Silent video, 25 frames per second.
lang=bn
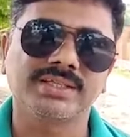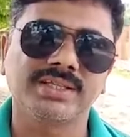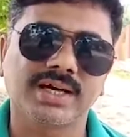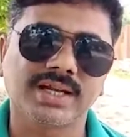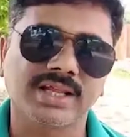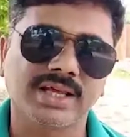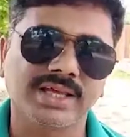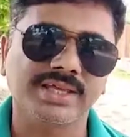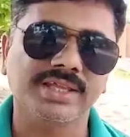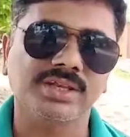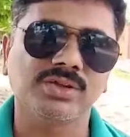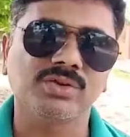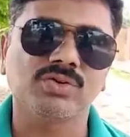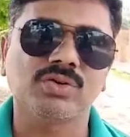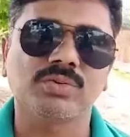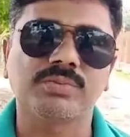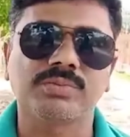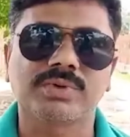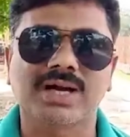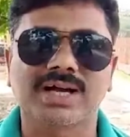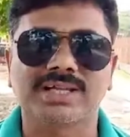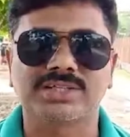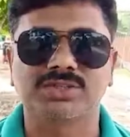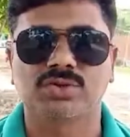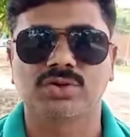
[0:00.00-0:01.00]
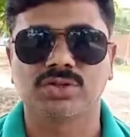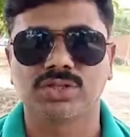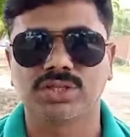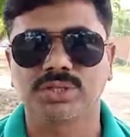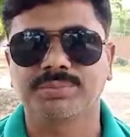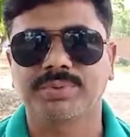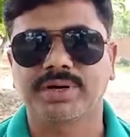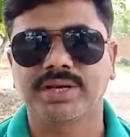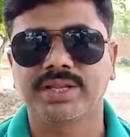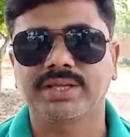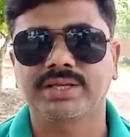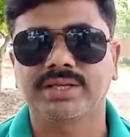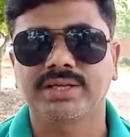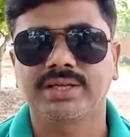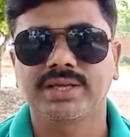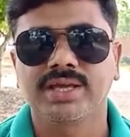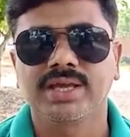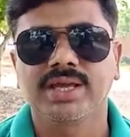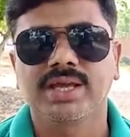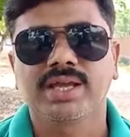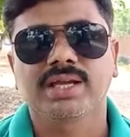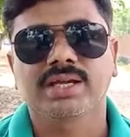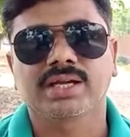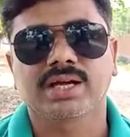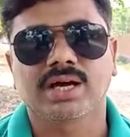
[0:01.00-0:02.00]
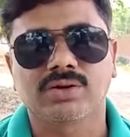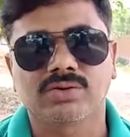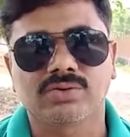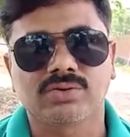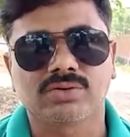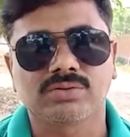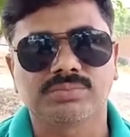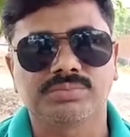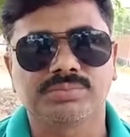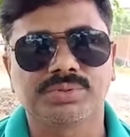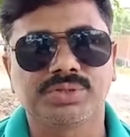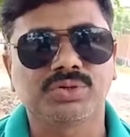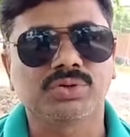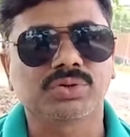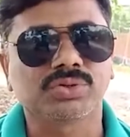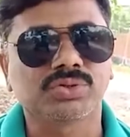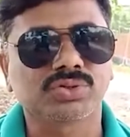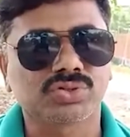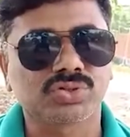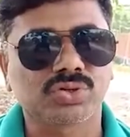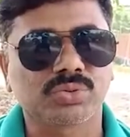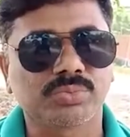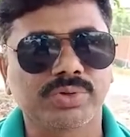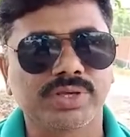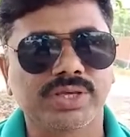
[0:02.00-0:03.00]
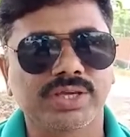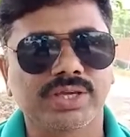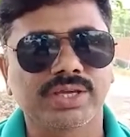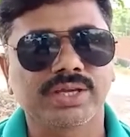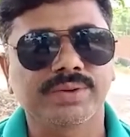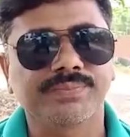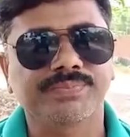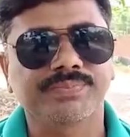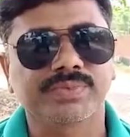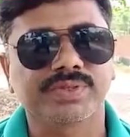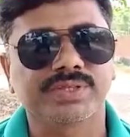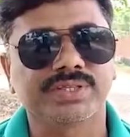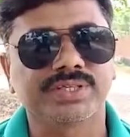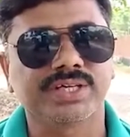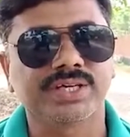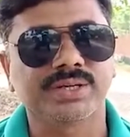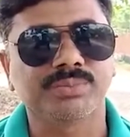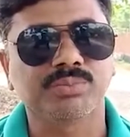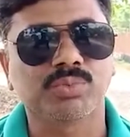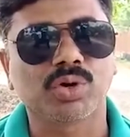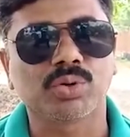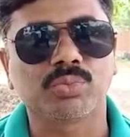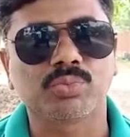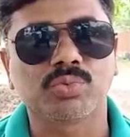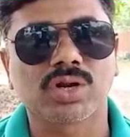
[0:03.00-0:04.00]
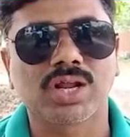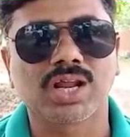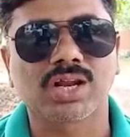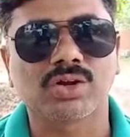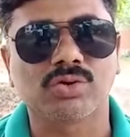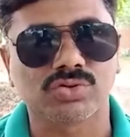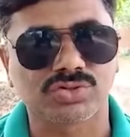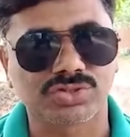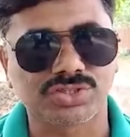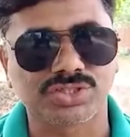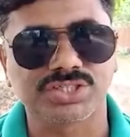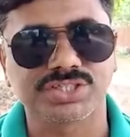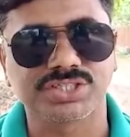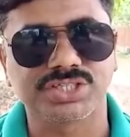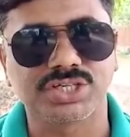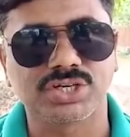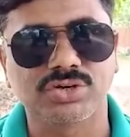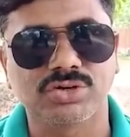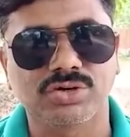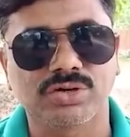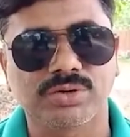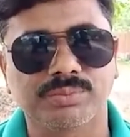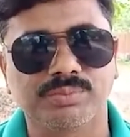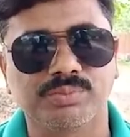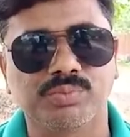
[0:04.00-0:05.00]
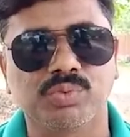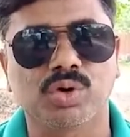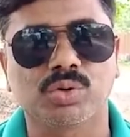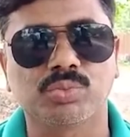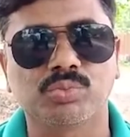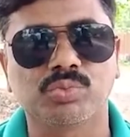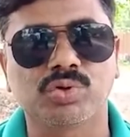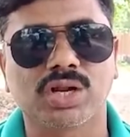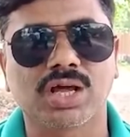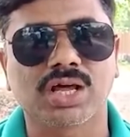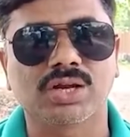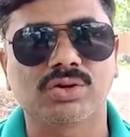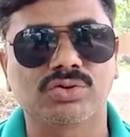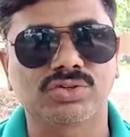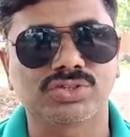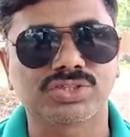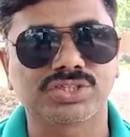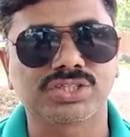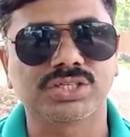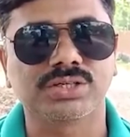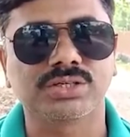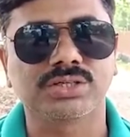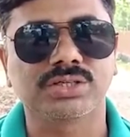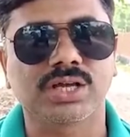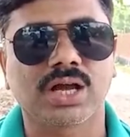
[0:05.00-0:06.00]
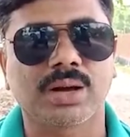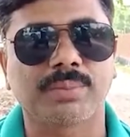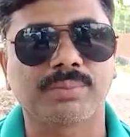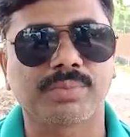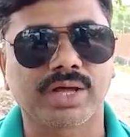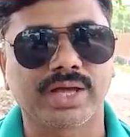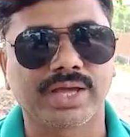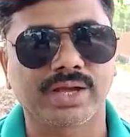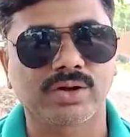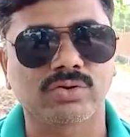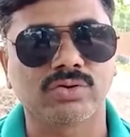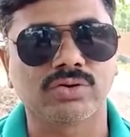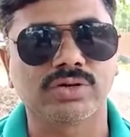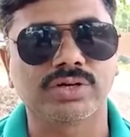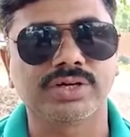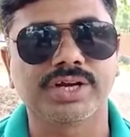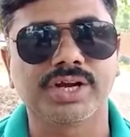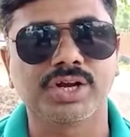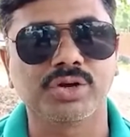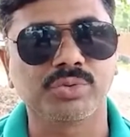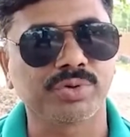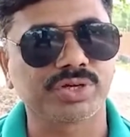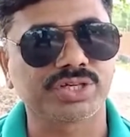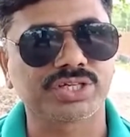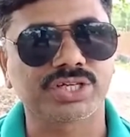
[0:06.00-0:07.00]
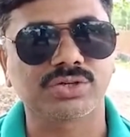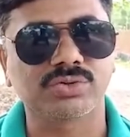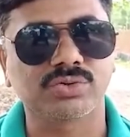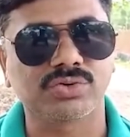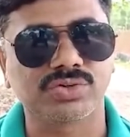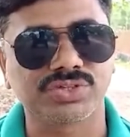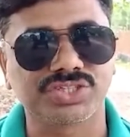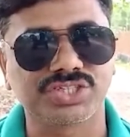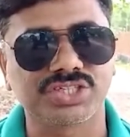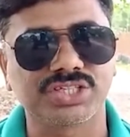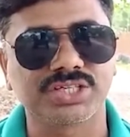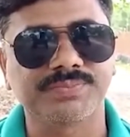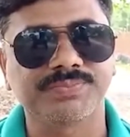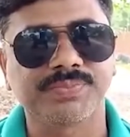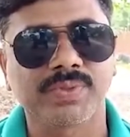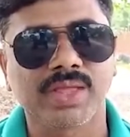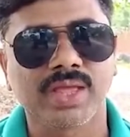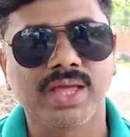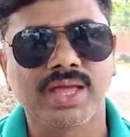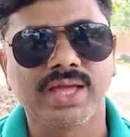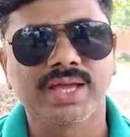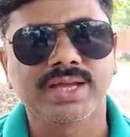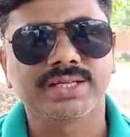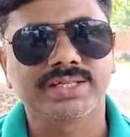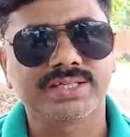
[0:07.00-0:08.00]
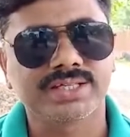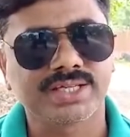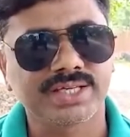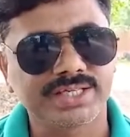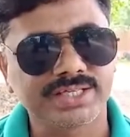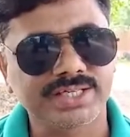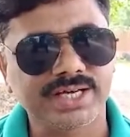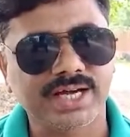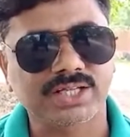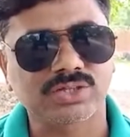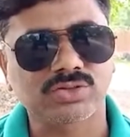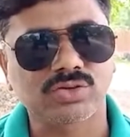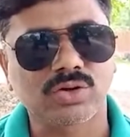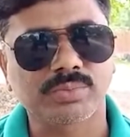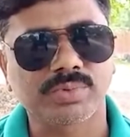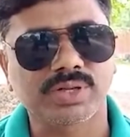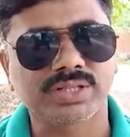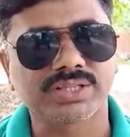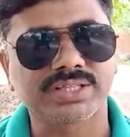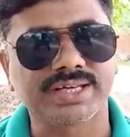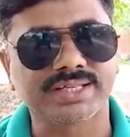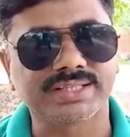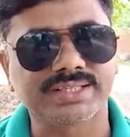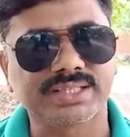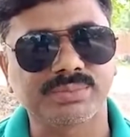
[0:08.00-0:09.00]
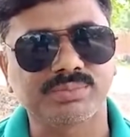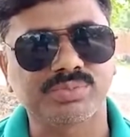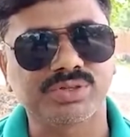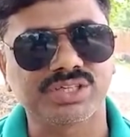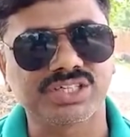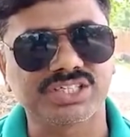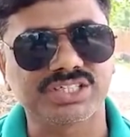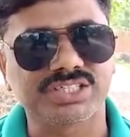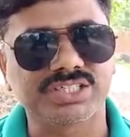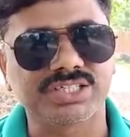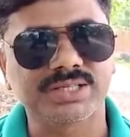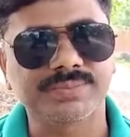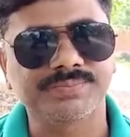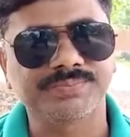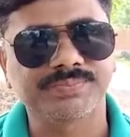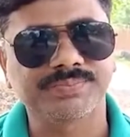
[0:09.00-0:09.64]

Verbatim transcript: দ্বারাই এরকম কাজ হতে পারে কারণ বিগত সময়ে যে বর্মরা লসটি ছিল বর্মরা লসটি আমরা এখন রেনোভেশন করছি সেই জায়গাতেও আমরা দেখতে পেয়েছি